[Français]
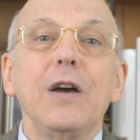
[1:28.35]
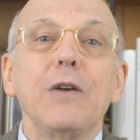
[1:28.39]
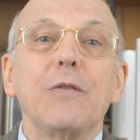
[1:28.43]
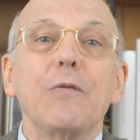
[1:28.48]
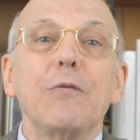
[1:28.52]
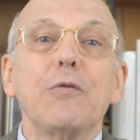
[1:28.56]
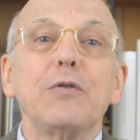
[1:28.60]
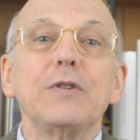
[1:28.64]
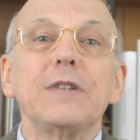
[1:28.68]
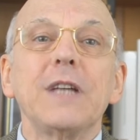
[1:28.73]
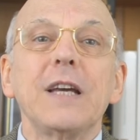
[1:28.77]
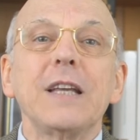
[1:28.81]

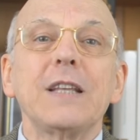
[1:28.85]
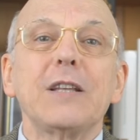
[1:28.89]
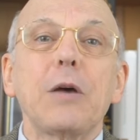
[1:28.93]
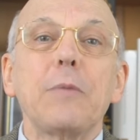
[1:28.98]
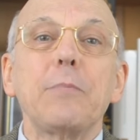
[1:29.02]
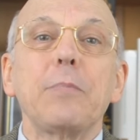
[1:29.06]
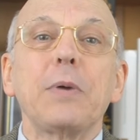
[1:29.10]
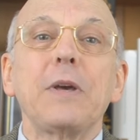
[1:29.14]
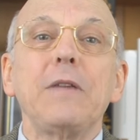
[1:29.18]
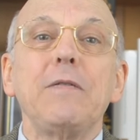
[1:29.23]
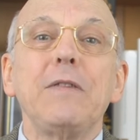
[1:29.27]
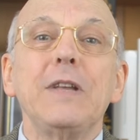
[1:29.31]
vous êtes un
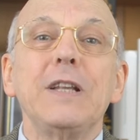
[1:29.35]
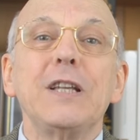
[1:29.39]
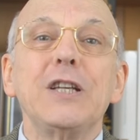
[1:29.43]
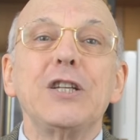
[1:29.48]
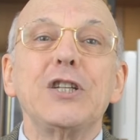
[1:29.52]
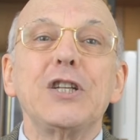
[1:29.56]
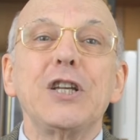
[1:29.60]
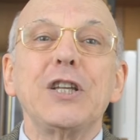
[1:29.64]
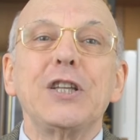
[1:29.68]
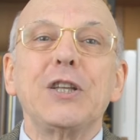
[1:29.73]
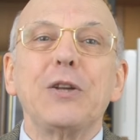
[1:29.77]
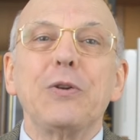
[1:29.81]

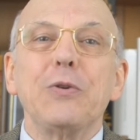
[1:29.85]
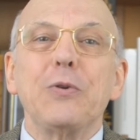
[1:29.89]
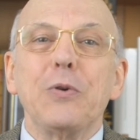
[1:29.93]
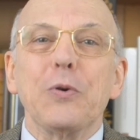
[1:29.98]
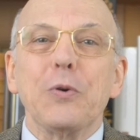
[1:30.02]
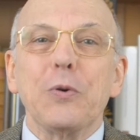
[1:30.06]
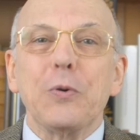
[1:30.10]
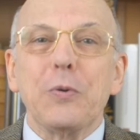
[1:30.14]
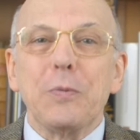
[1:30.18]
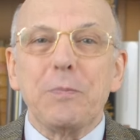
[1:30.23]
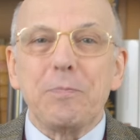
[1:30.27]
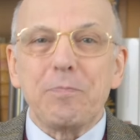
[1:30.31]
privilégié de
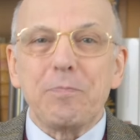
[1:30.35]
Dieu.